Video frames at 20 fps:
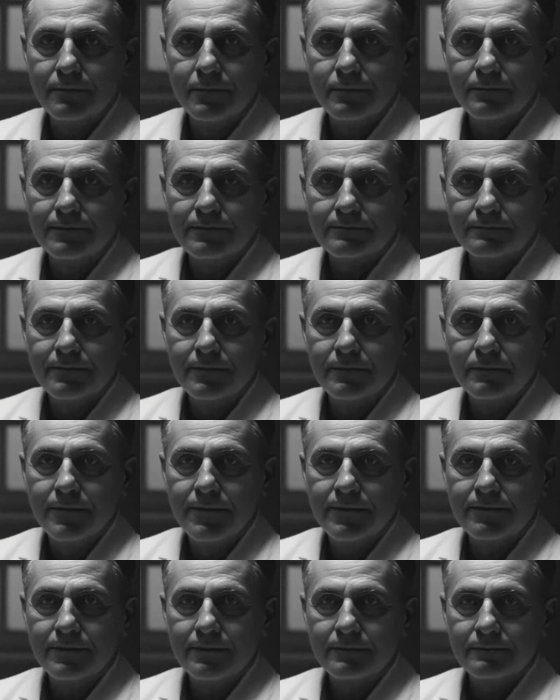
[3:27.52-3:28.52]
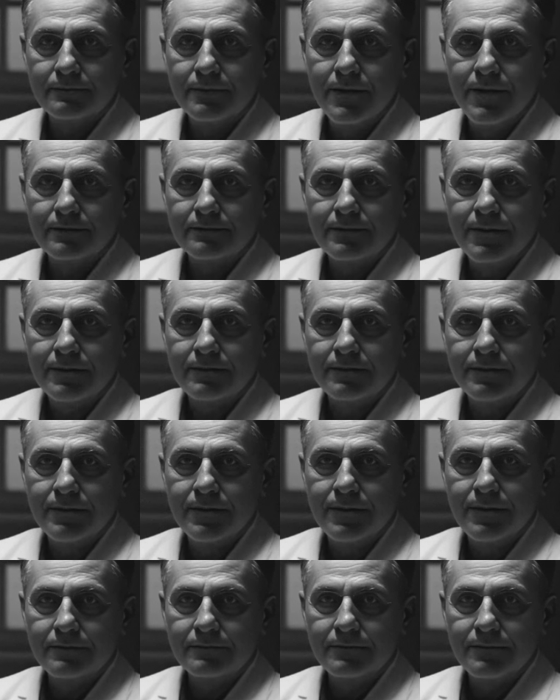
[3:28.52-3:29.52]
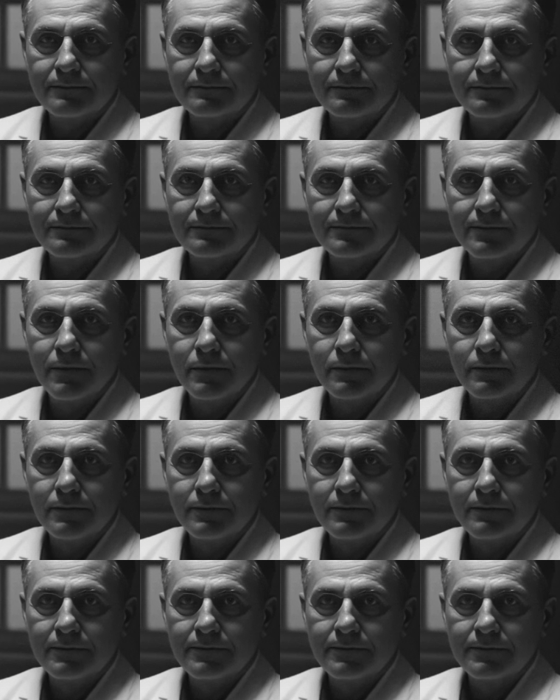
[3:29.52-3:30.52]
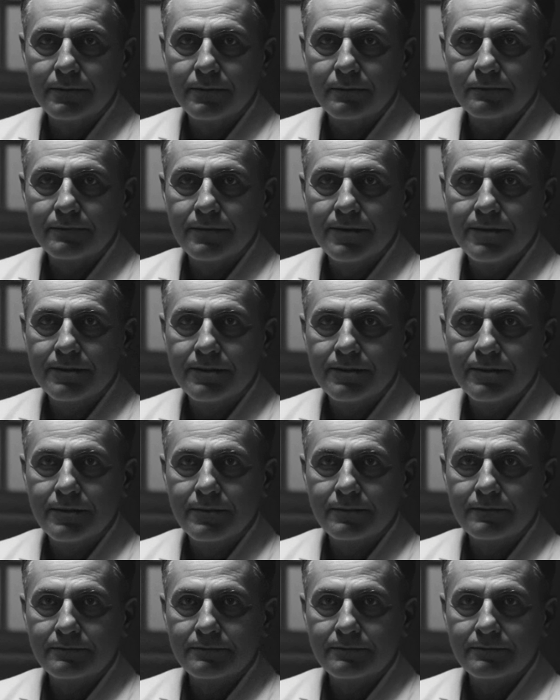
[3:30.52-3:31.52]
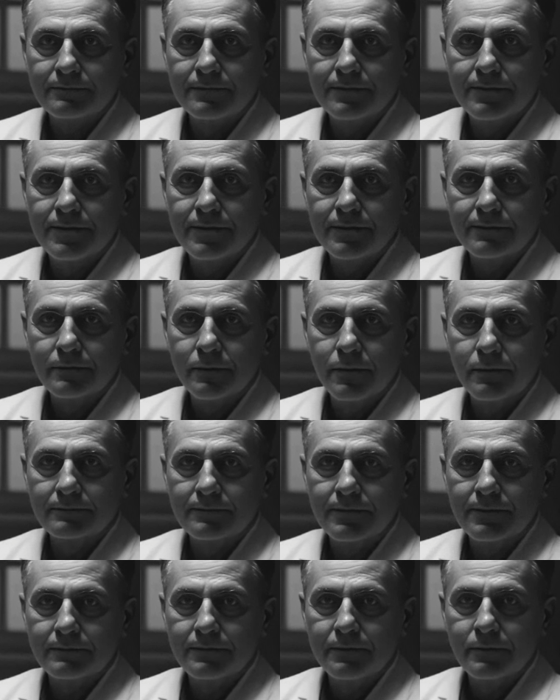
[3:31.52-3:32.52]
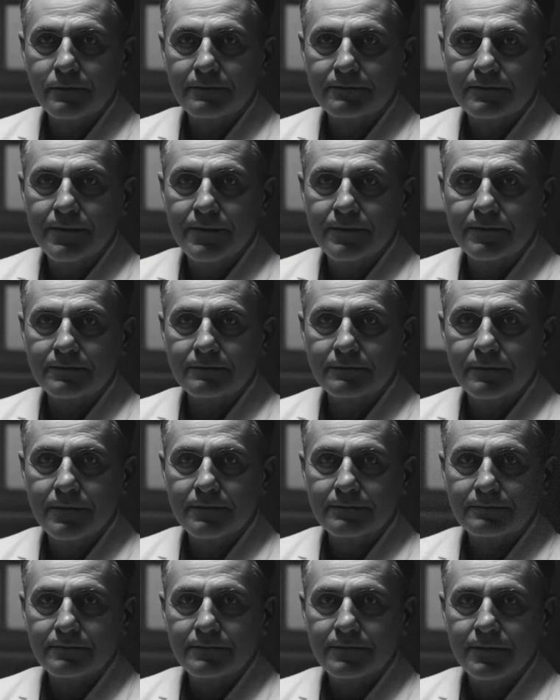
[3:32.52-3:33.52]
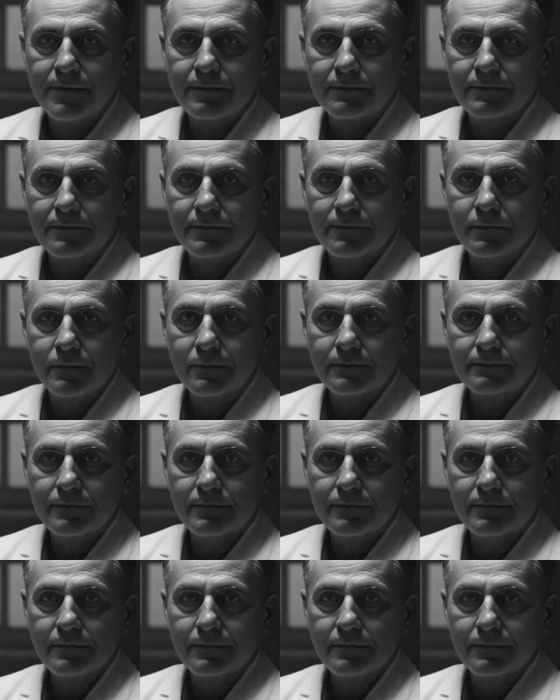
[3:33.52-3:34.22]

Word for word: Wobec wykonanych badań, w tym kolonoskopijnych, możemy ustalić ponad wszelką